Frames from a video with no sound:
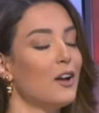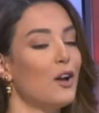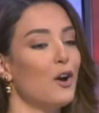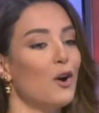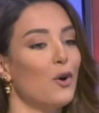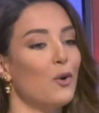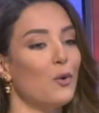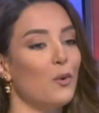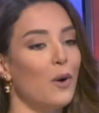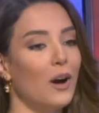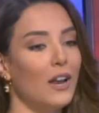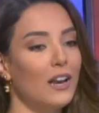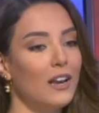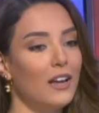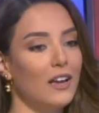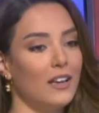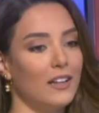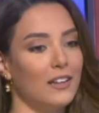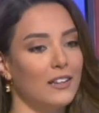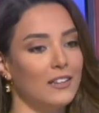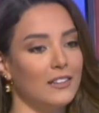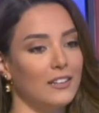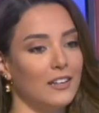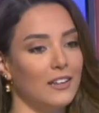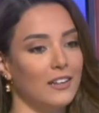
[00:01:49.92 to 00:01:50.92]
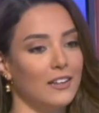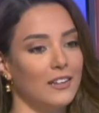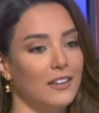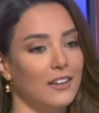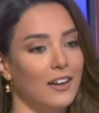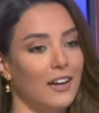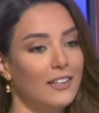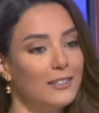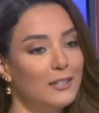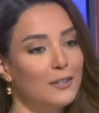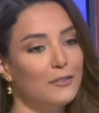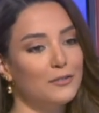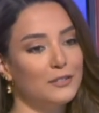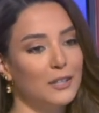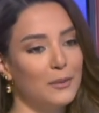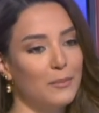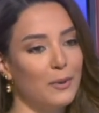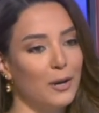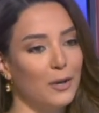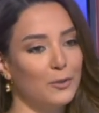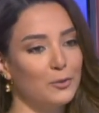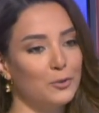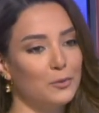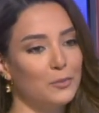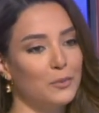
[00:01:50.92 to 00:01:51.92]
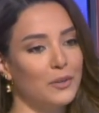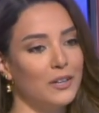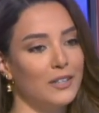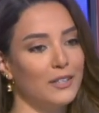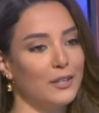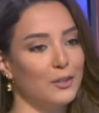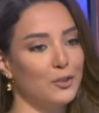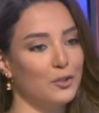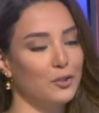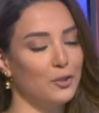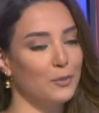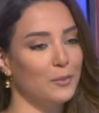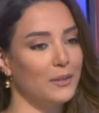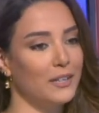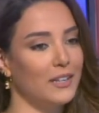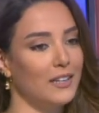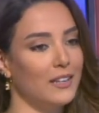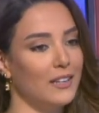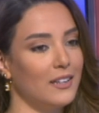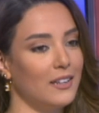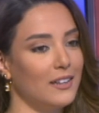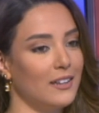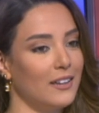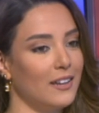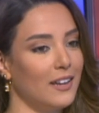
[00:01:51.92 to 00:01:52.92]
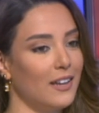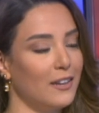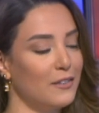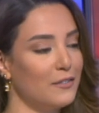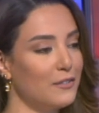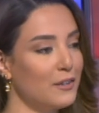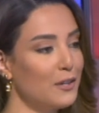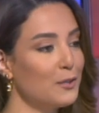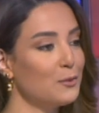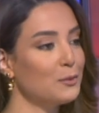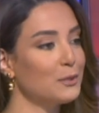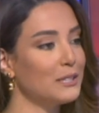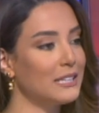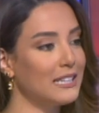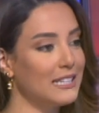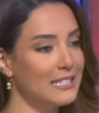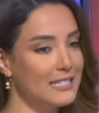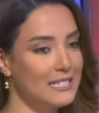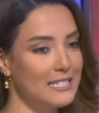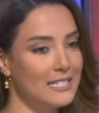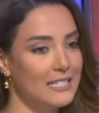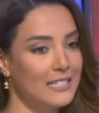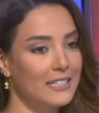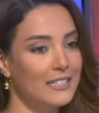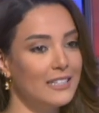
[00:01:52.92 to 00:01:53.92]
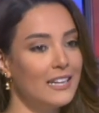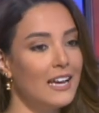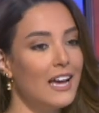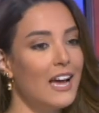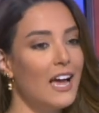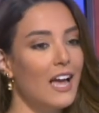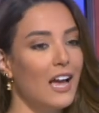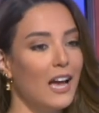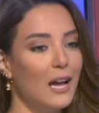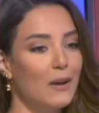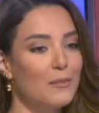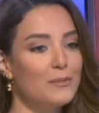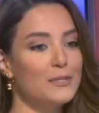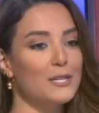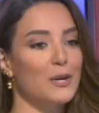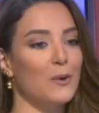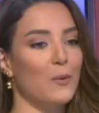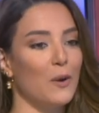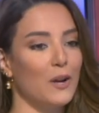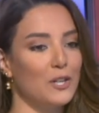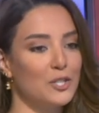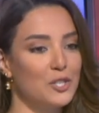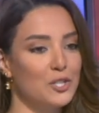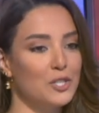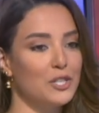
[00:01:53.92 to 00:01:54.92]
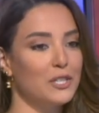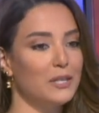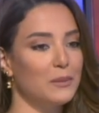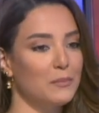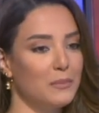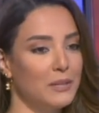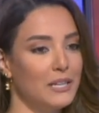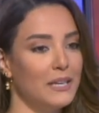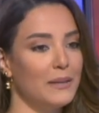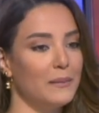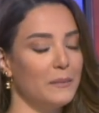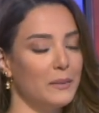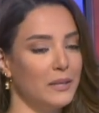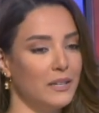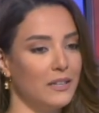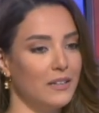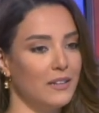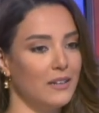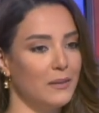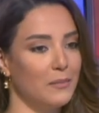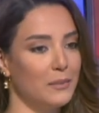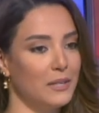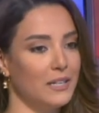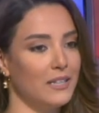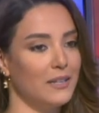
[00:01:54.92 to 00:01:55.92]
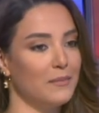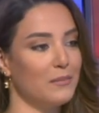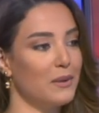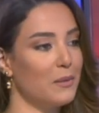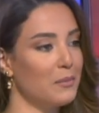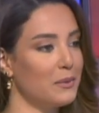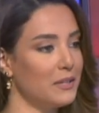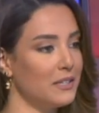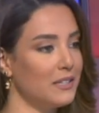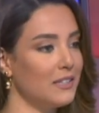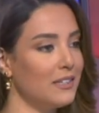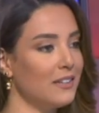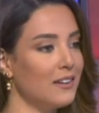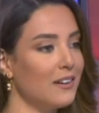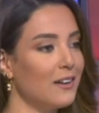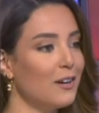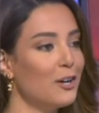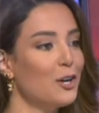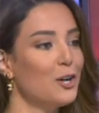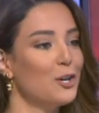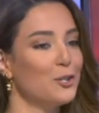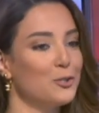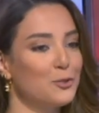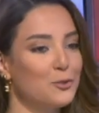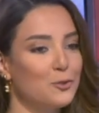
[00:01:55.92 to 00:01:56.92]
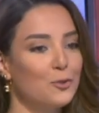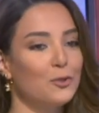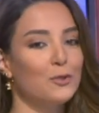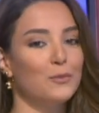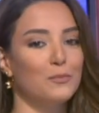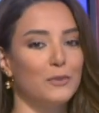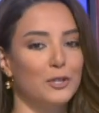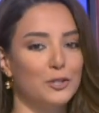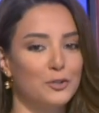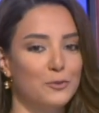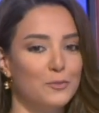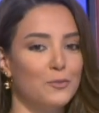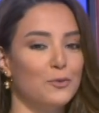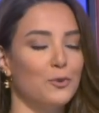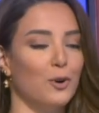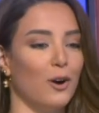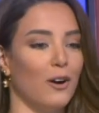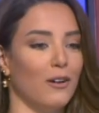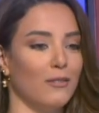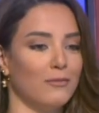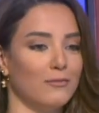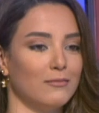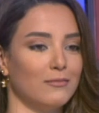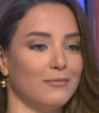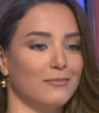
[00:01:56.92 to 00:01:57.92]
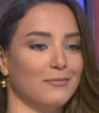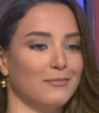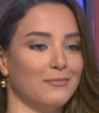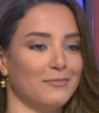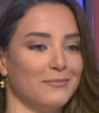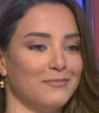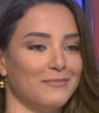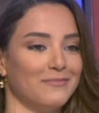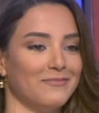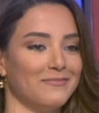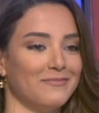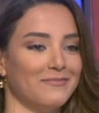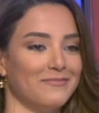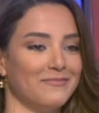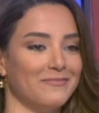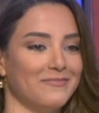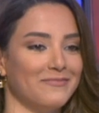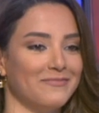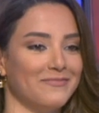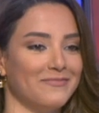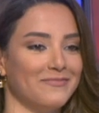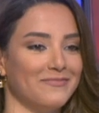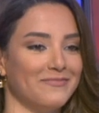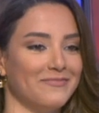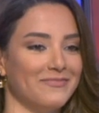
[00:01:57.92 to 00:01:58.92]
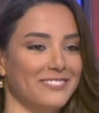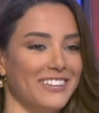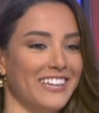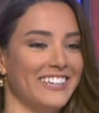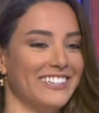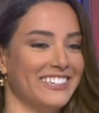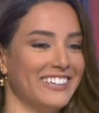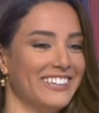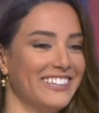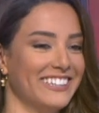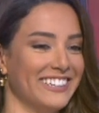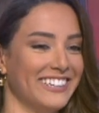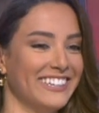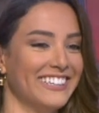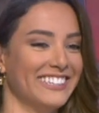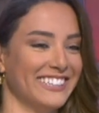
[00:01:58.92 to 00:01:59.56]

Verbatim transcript: وهلا الهدف تبع دبي انه بال 2030 25% من مبانيها تكون مطبوعه كمان آه. ممكن